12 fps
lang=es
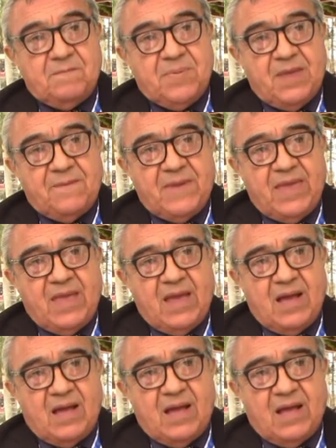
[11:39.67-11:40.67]
B, B,
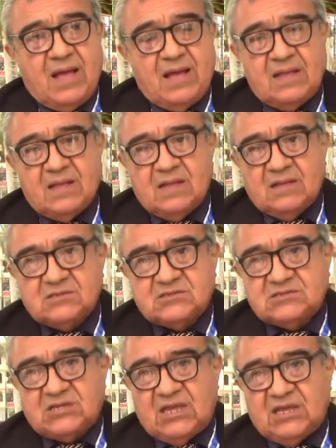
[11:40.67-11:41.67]
A, A,
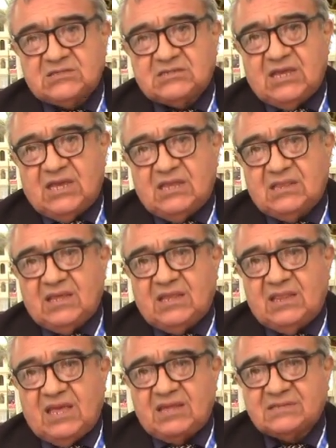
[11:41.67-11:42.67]
C, C,
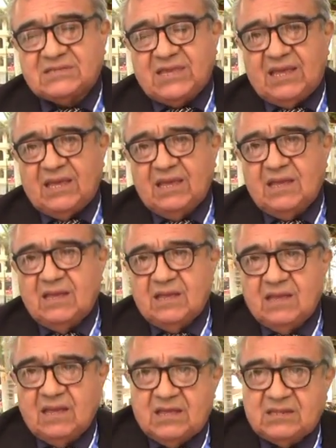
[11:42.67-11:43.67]
D, D, C.
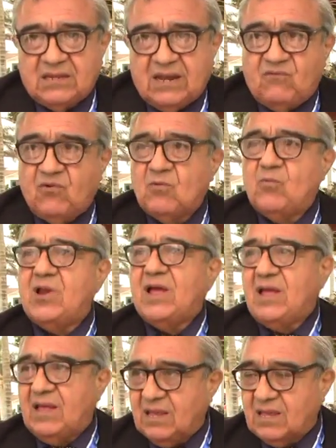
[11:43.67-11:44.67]
Es la
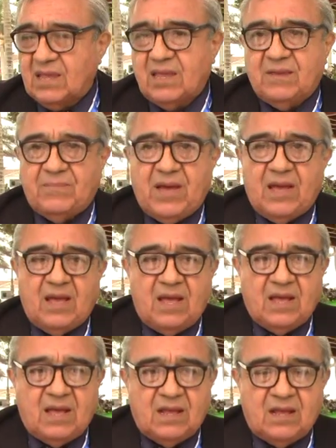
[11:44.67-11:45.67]
fórmula que
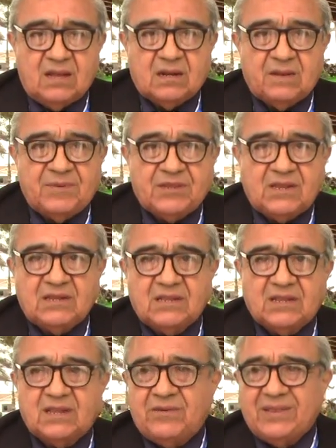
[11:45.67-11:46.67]
va a
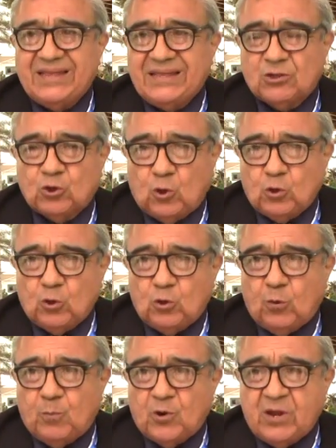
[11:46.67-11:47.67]
repetirse a través de todos
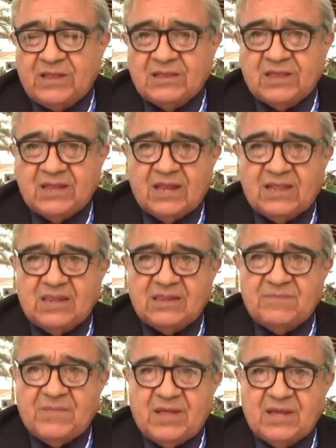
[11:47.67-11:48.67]
los ponentes de la
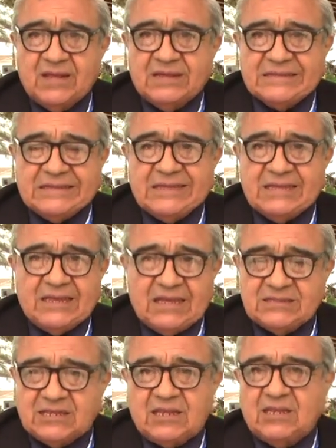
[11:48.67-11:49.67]
décima desde
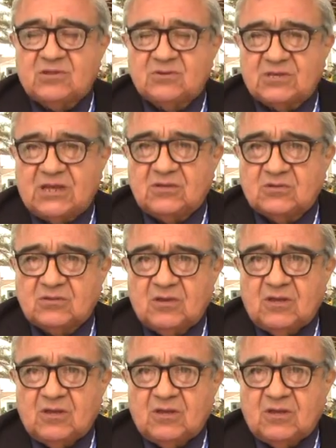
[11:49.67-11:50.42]
hace 500 años.